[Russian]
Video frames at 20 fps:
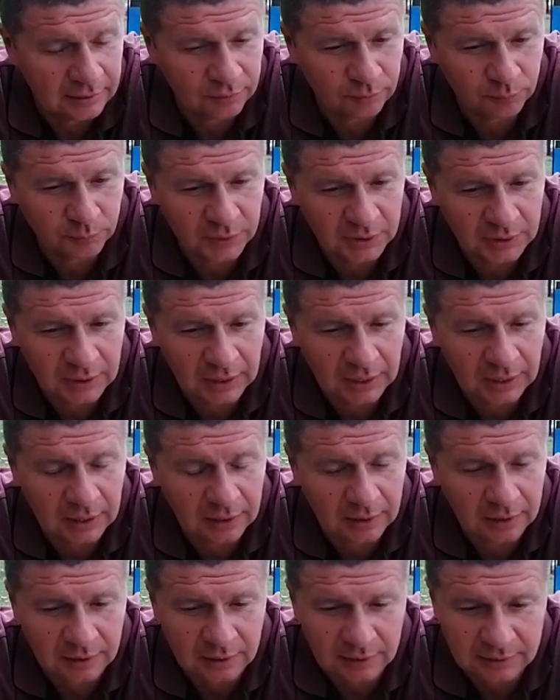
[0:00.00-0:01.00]
И у
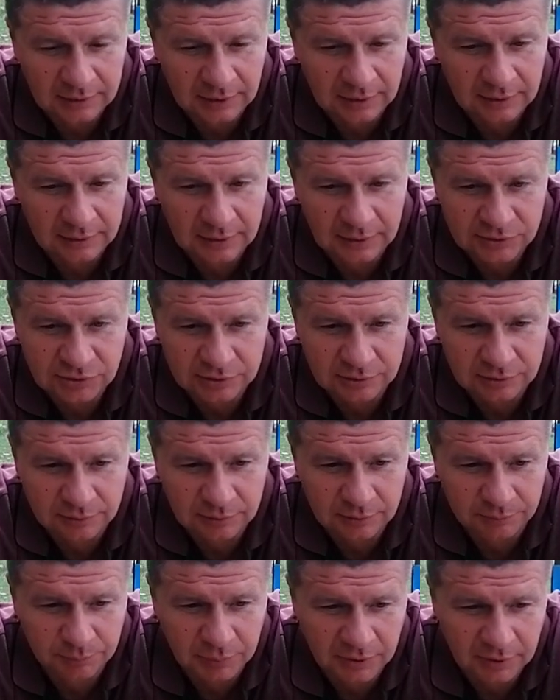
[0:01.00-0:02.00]
меня, когда
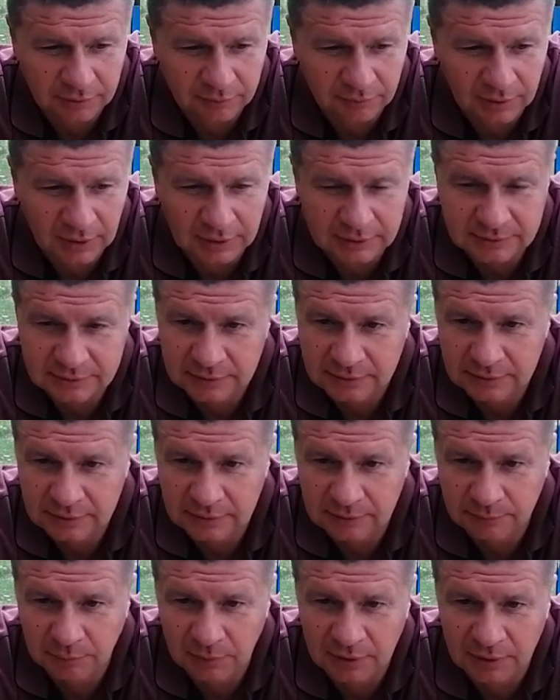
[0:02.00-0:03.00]
начал проявляться
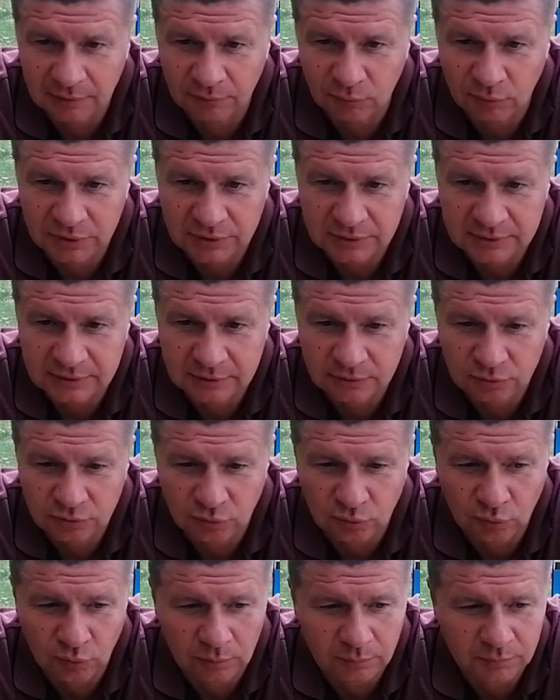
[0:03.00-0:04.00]
этот болевой
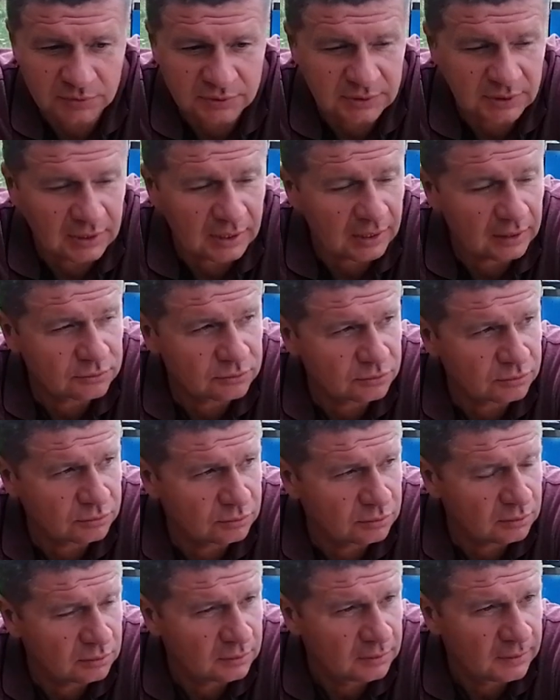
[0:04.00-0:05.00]
синдром,
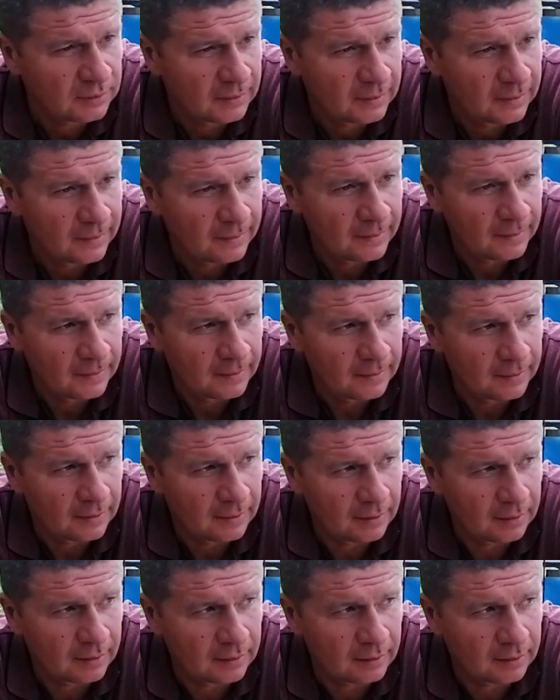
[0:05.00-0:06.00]
сразу
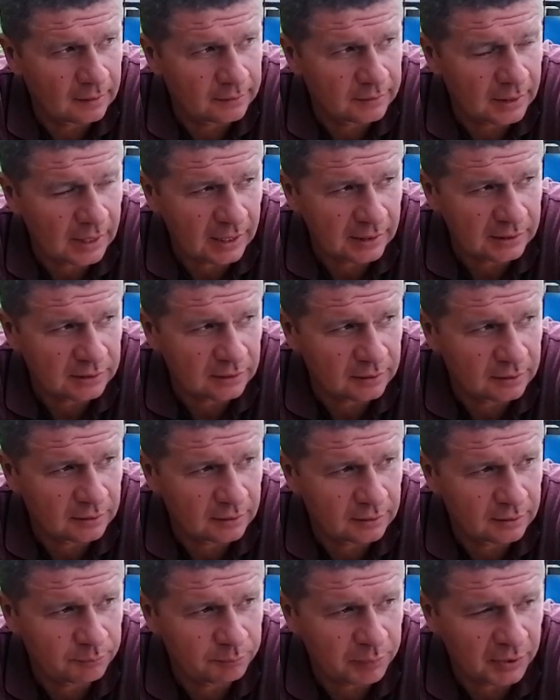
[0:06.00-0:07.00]
э, на,
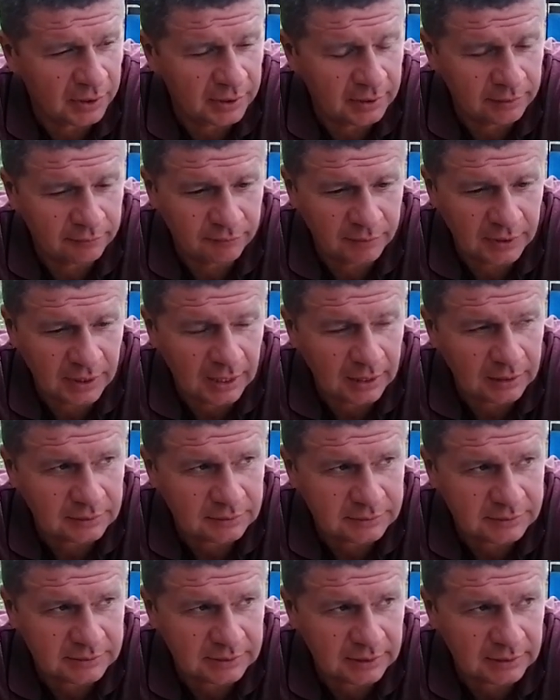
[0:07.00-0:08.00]
э,
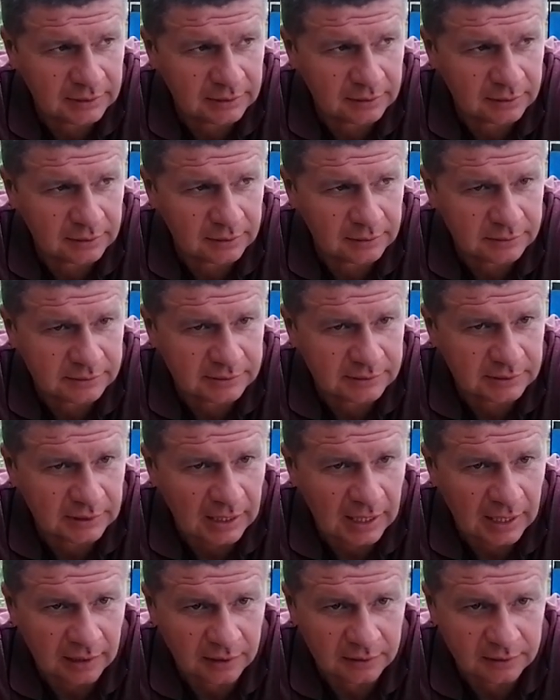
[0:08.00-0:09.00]
появлялся
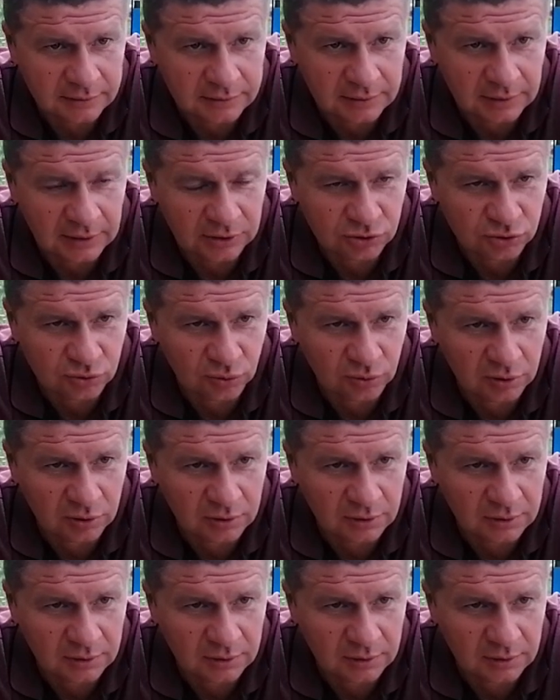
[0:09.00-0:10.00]
страх,
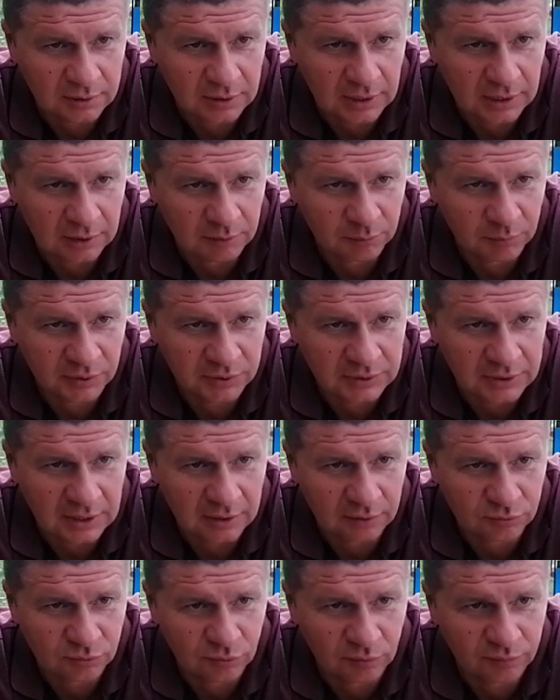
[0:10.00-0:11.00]
страшок, как бы
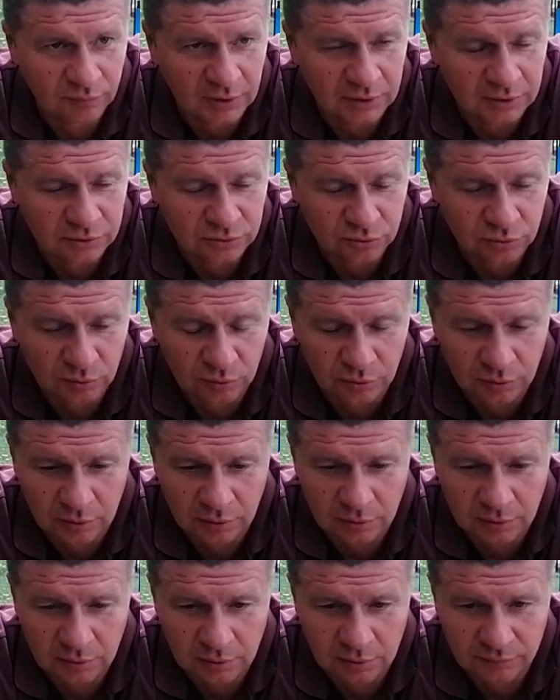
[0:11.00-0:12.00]
трактовка,
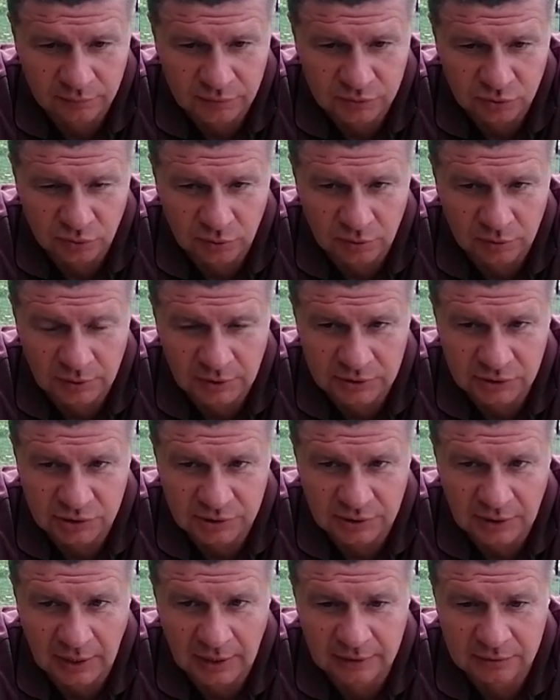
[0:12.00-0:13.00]
что все
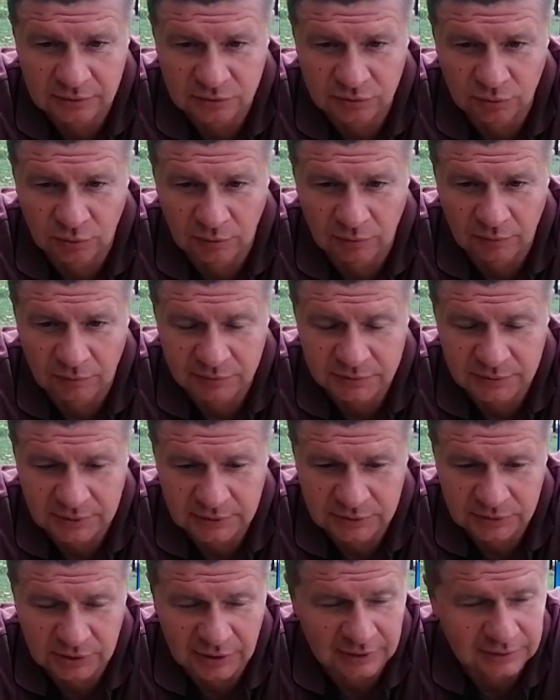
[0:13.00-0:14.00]
начинает снова
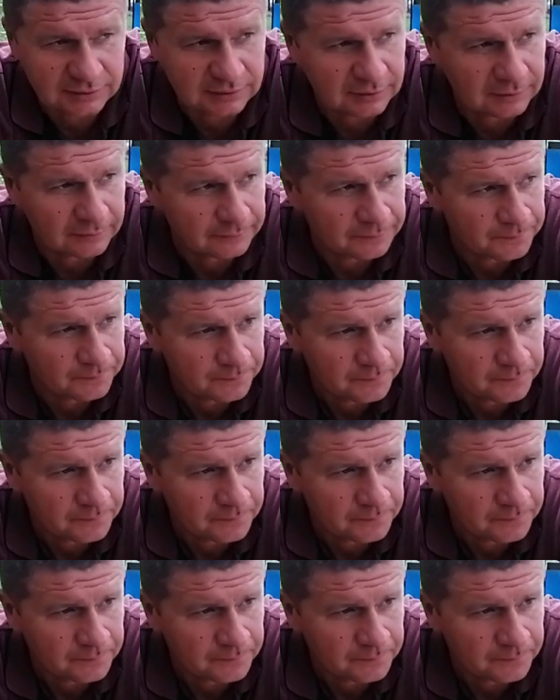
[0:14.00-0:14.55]
возвращаться